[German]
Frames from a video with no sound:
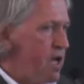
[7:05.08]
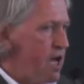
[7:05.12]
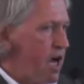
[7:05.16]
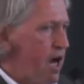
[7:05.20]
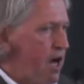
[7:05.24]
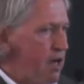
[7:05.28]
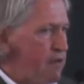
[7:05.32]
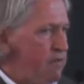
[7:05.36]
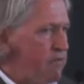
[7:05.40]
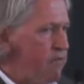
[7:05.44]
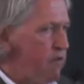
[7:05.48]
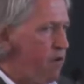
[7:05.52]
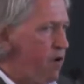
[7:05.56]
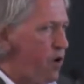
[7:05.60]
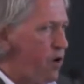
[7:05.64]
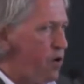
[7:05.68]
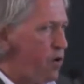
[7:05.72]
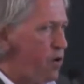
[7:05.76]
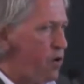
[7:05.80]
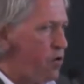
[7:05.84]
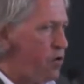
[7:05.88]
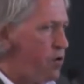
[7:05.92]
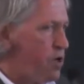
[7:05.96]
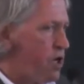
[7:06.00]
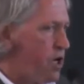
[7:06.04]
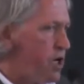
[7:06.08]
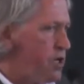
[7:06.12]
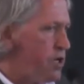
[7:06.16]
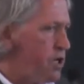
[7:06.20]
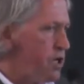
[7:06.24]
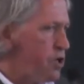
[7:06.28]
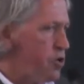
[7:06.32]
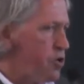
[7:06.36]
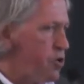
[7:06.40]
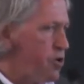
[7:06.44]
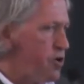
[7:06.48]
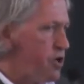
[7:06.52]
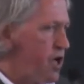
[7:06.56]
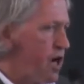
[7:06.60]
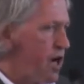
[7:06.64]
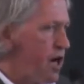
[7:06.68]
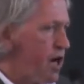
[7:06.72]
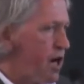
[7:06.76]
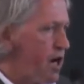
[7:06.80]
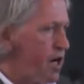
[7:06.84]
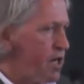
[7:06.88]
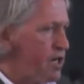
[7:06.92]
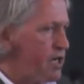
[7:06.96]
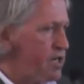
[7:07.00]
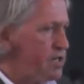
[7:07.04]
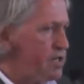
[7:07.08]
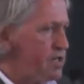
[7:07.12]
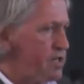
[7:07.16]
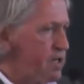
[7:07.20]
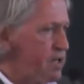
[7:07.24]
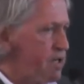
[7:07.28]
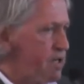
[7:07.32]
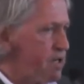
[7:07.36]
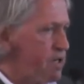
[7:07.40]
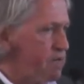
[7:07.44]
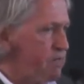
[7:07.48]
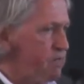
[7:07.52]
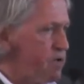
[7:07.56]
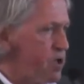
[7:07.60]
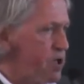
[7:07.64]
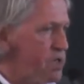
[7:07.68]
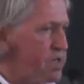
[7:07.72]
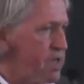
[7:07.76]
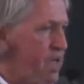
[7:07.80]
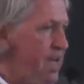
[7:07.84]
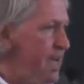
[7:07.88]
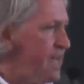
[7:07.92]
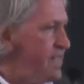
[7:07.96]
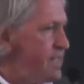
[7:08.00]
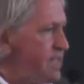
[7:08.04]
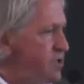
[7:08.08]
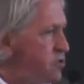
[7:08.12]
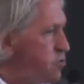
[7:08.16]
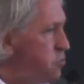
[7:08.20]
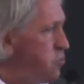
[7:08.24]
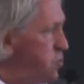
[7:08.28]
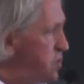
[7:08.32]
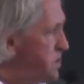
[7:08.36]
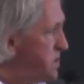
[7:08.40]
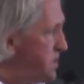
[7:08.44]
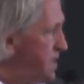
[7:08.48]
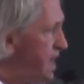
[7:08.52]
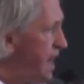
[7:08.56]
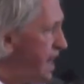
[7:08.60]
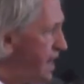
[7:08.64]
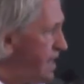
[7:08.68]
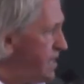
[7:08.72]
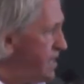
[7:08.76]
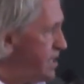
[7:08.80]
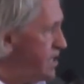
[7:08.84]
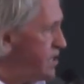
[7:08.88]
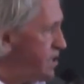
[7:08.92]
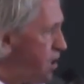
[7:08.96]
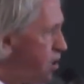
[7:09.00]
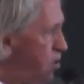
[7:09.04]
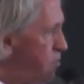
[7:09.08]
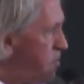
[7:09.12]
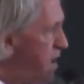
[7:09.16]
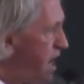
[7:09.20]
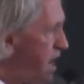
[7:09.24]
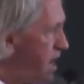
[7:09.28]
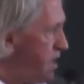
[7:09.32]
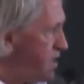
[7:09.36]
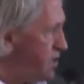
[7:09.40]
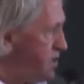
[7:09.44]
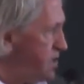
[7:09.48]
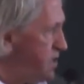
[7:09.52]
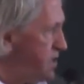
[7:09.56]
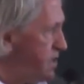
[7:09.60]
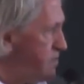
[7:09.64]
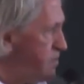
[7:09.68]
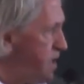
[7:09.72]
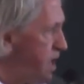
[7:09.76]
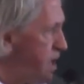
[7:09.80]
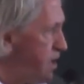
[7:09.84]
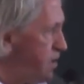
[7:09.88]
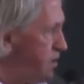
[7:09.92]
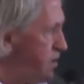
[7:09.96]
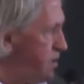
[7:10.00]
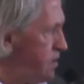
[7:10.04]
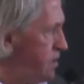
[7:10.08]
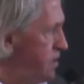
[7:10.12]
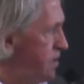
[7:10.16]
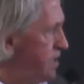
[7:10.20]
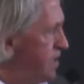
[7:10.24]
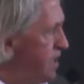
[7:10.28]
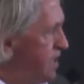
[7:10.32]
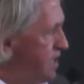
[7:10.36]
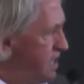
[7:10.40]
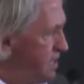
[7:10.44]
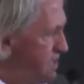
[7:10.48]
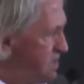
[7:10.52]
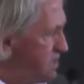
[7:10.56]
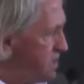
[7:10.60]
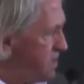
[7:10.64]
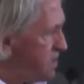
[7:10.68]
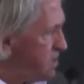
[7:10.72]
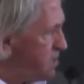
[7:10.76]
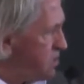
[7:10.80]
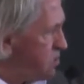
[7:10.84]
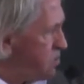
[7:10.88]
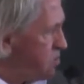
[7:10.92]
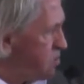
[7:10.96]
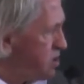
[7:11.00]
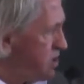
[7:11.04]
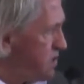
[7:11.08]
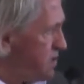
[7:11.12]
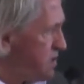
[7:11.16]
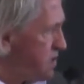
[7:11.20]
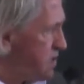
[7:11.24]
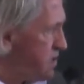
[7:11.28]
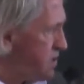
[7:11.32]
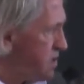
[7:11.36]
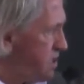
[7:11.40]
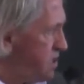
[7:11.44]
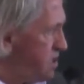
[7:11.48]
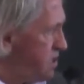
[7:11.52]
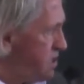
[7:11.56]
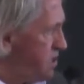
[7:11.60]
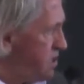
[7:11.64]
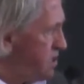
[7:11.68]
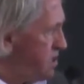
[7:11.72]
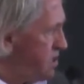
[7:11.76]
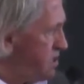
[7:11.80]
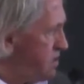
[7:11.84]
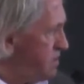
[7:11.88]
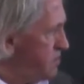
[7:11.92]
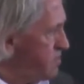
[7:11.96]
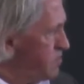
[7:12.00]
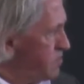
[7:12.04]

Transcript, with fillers: Anforderung an den Gründer herangetragen wird. Ja, du musst ja eigentlich auch Marketing machen. Ist das so und ist das richtig?